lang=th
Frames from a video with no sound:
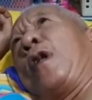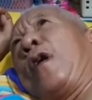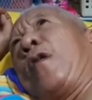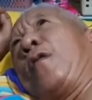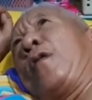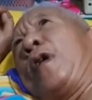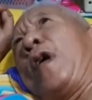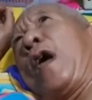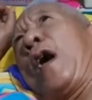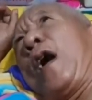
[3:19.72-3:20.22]
นเรา
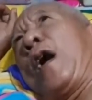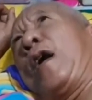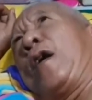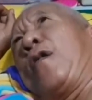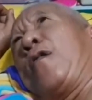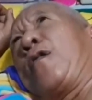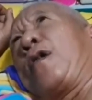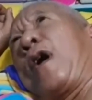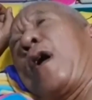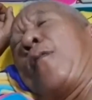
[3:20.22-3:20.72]
เนี่ย ให้
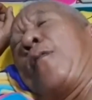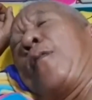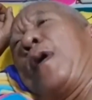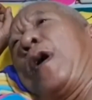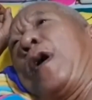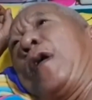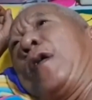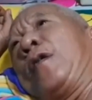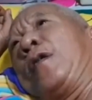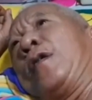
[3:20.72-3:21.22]
เขากลับ
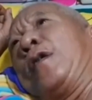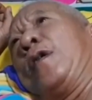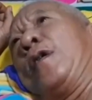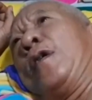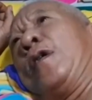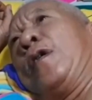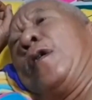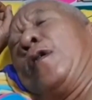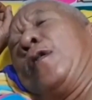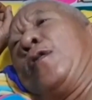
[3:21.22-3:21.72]
มา
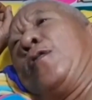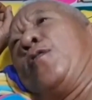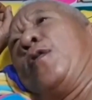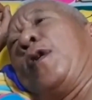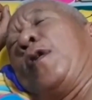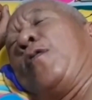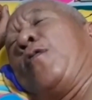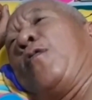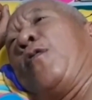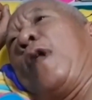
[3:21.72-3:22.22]
ช่
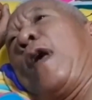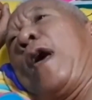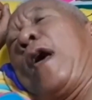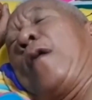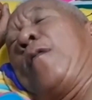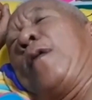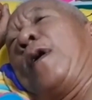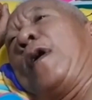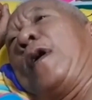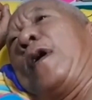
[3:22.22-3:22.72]
วยดูแล
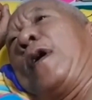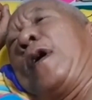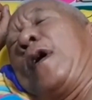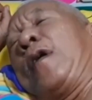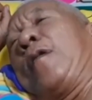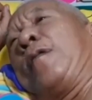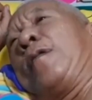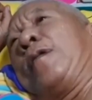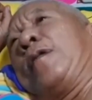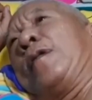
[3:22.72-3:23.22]
บ้างนะค
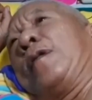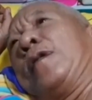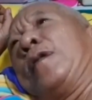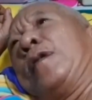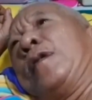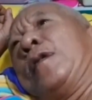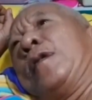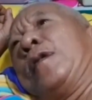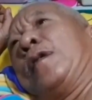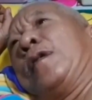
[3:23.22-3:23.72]
รับ
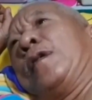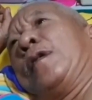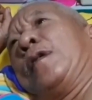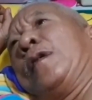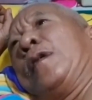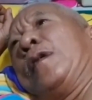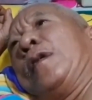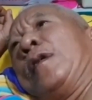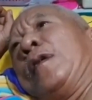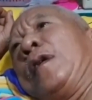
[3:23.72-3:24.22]

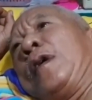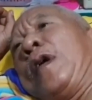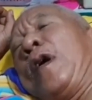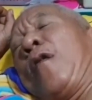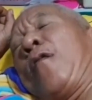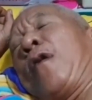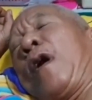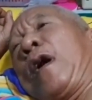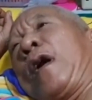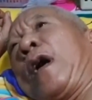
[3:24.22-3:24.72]

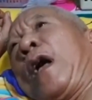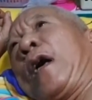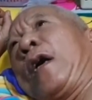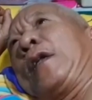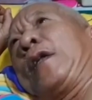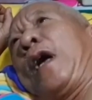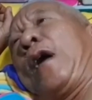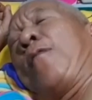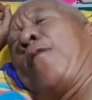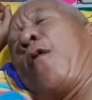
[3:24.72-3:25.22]
เกี่ยวกับการ
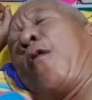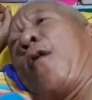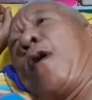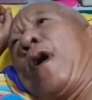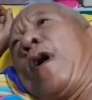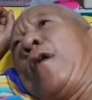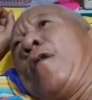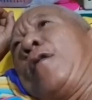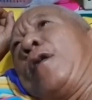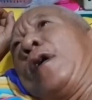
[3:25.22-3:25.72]
กระทำของ
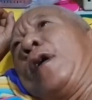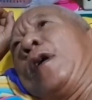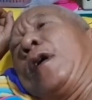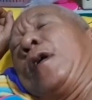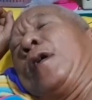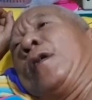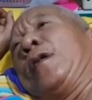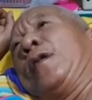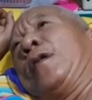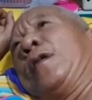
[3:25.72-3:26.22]
เขาอะ
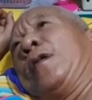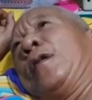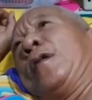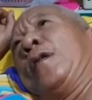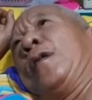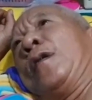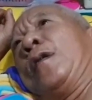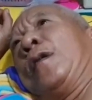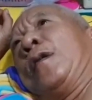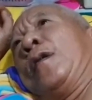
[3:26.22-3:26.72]
ฮะ
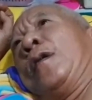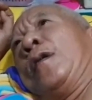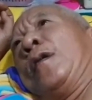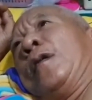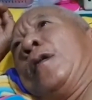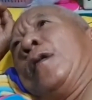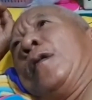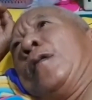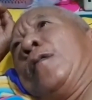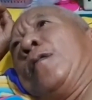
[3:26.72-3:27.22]

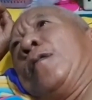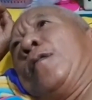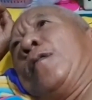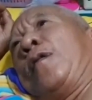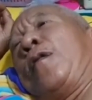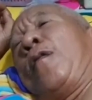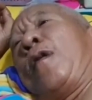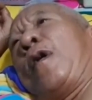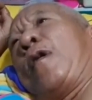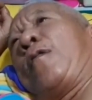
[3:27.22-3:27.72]
เพ
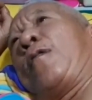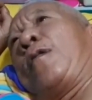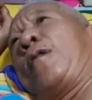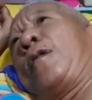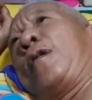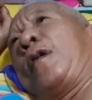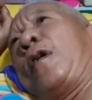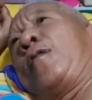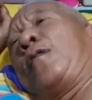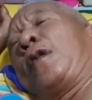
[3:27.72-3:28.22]
ราะว่า
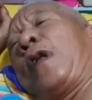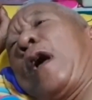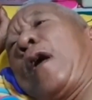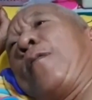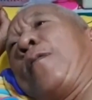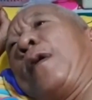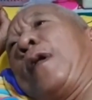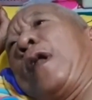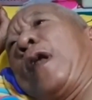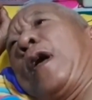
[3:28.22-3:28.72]
เขา
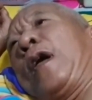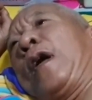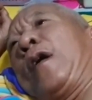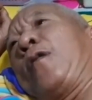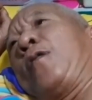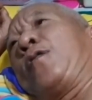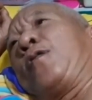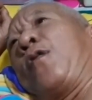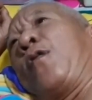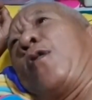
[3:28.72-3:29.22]
ทำอะไร
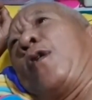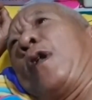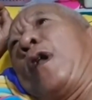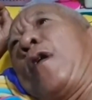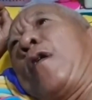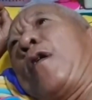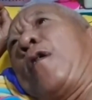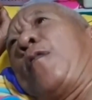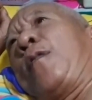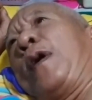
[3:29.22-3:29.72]
เขาชน
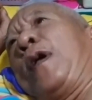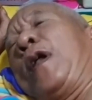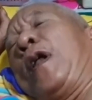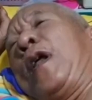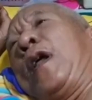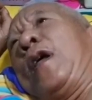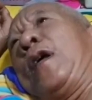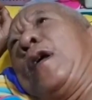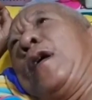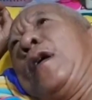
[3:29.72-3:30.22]
แล้วเขาไม่
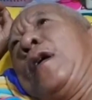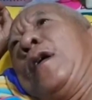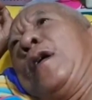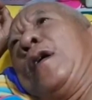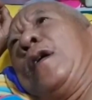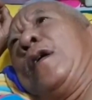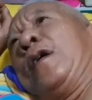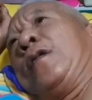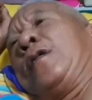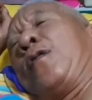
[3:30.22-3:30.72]
ได้
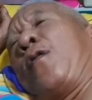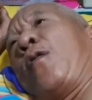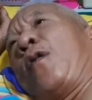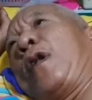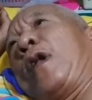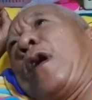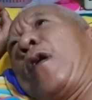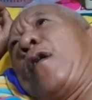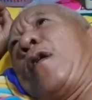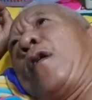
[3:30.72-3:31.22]
ชน
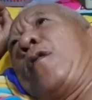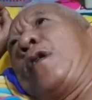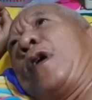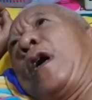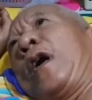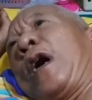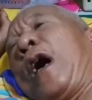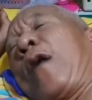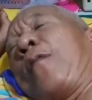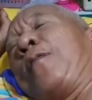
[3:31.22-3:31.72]
เราแล้ว
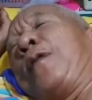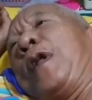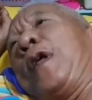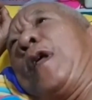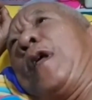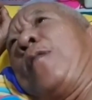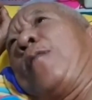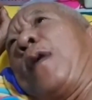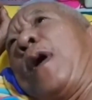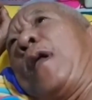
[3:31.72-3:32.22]
ยังขับห
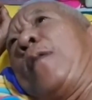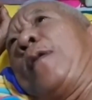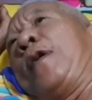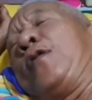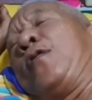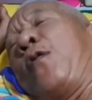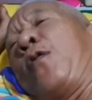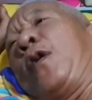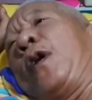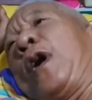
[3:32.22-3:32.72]
นีไปไป
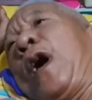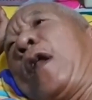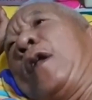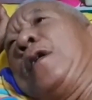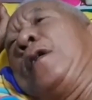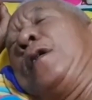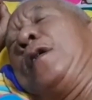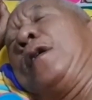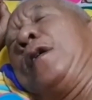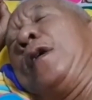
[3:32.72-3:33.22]
ชนคัน
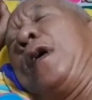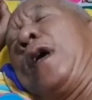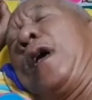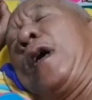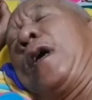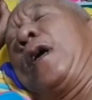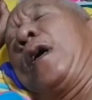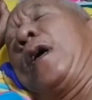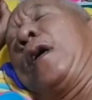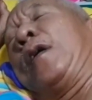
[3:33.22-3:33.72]
อื่นอีก
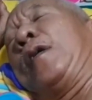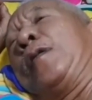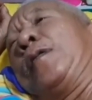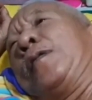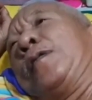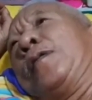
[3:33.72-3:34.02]
ฮะ